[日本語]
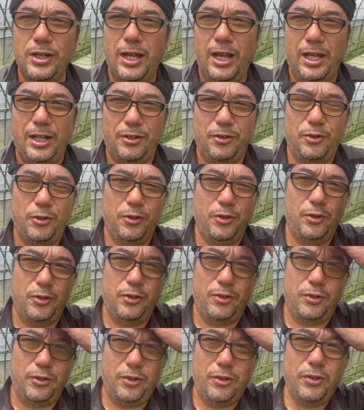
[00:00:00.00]
あ
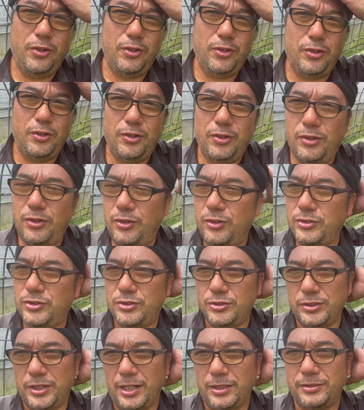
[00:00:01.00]
のー、
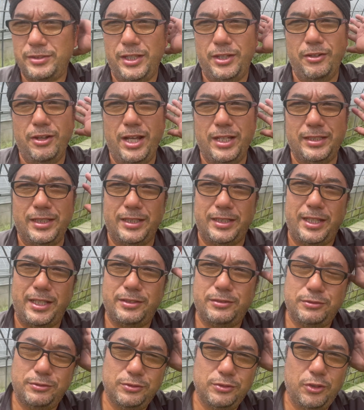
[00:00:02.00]
中学生の畑
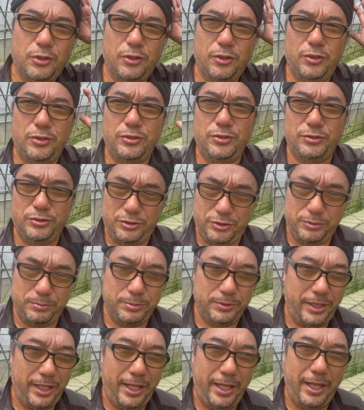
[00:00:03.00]
くんの
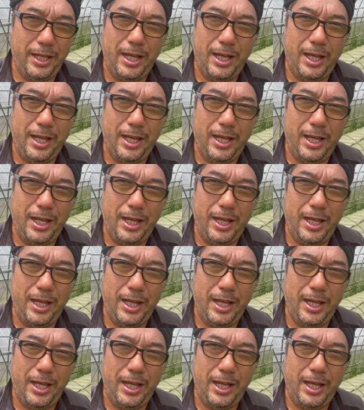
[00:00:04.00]
YouTube で